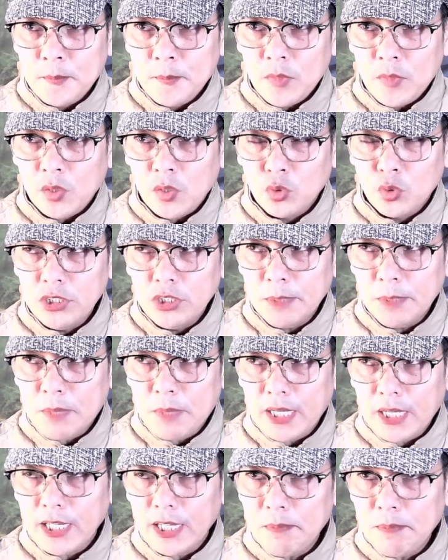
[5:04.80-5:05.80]
kundi
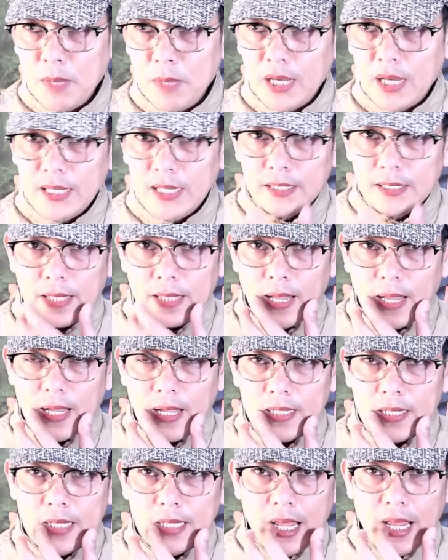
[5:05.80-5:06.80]
para
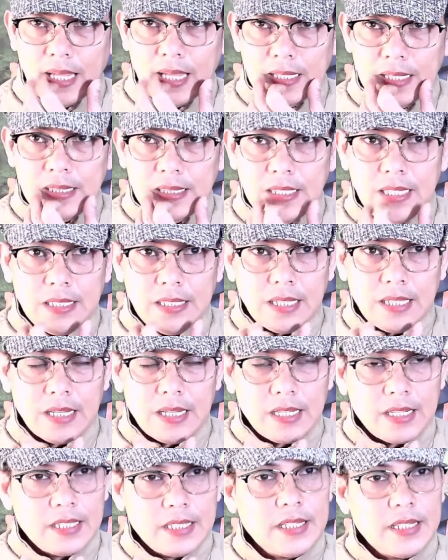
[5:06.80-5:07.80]
ipakita na hindi
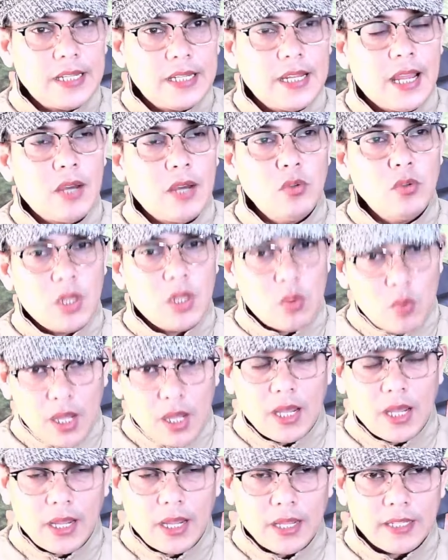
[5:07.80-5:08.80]
talaga niya
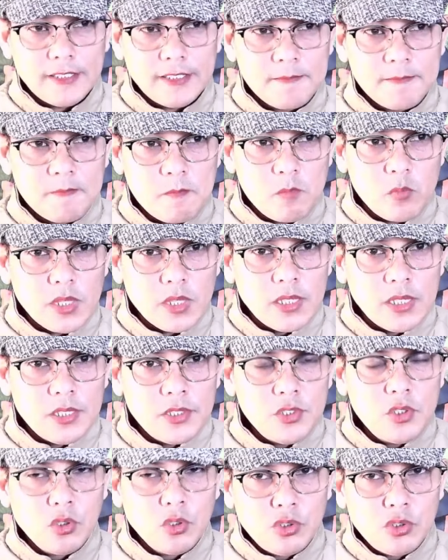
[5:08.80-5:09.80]
naunawaan
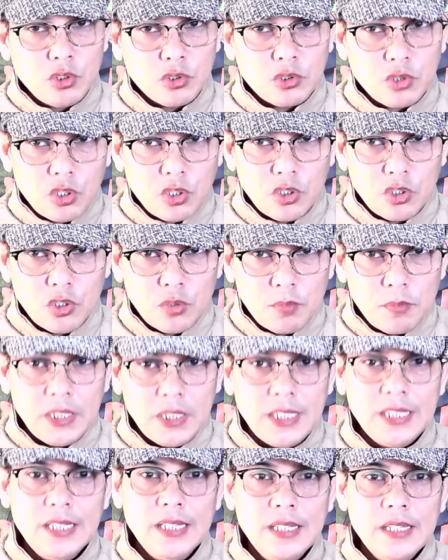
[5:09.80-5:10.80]
yung
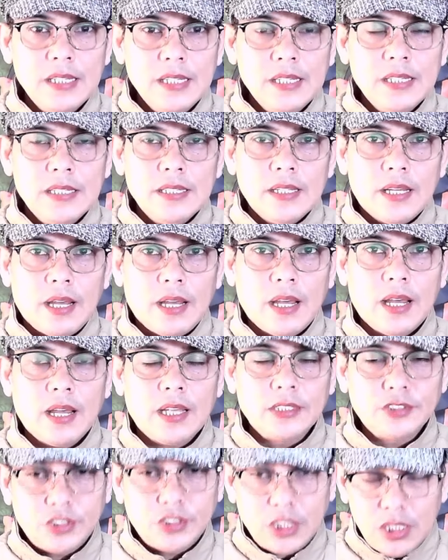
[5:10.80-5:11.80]
Deuteronomy uh,
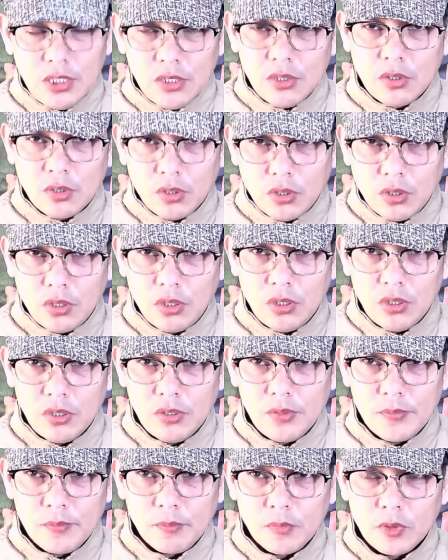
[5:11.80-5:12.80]
5,
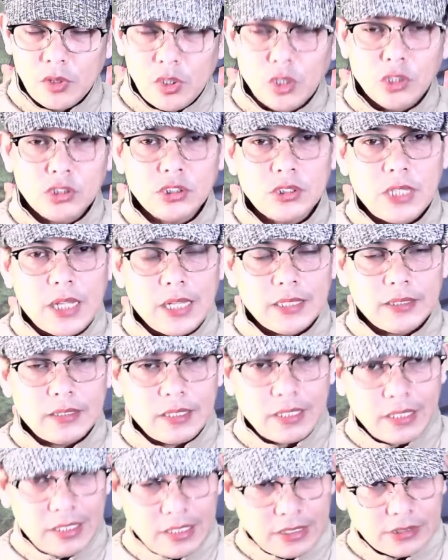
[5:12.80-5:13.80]
2 at
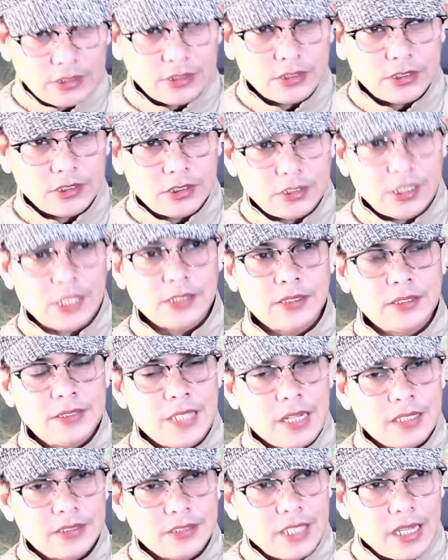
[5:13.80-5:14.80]
3 sa,
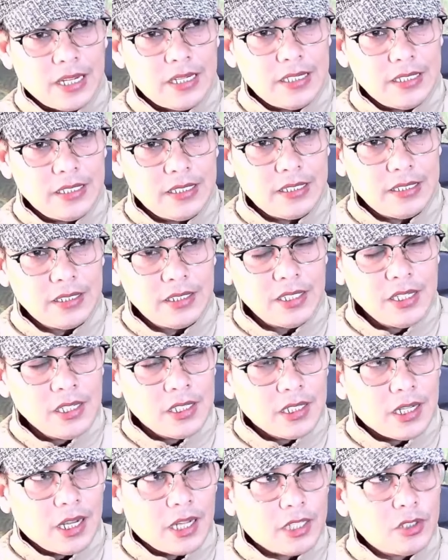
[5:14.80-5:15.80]
ng saling,
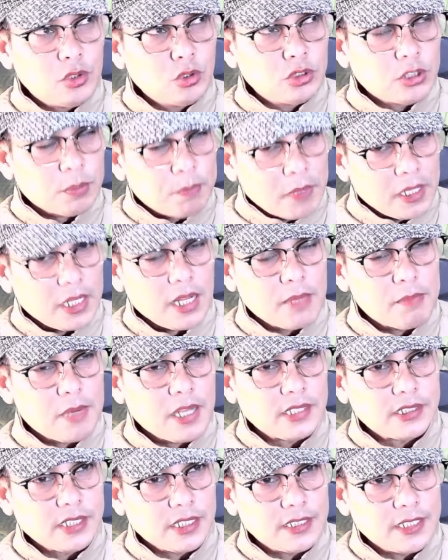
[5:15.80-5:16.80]
uh, ah, doon sa
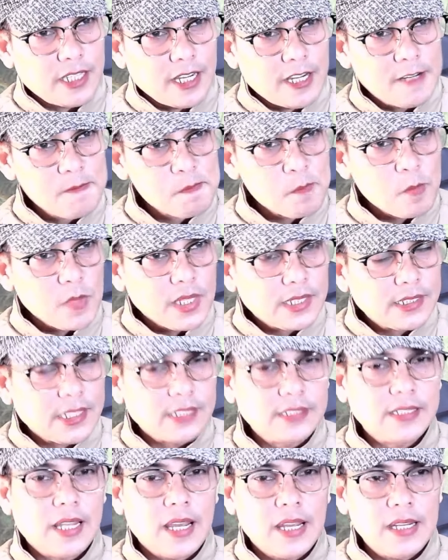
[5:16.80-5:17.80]
pagkabasa niya, sa
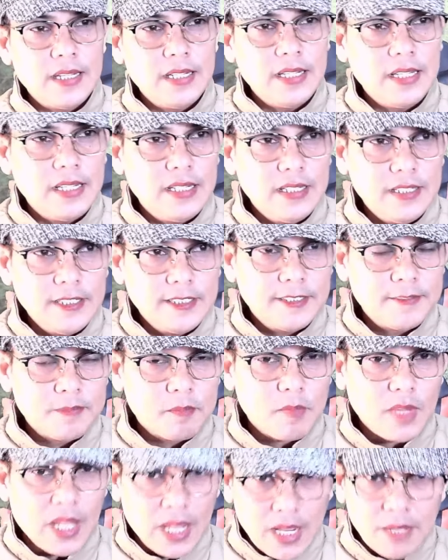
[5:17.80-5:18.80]
saling
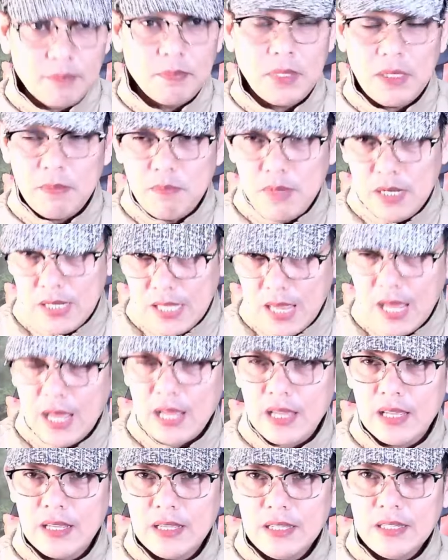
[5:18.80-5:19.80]
ang
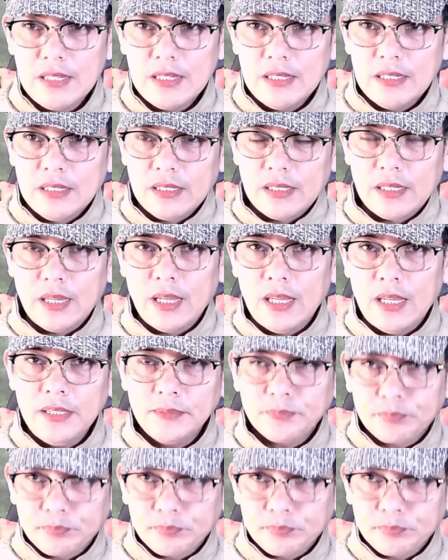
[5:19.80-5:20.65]
Biblia. Okay?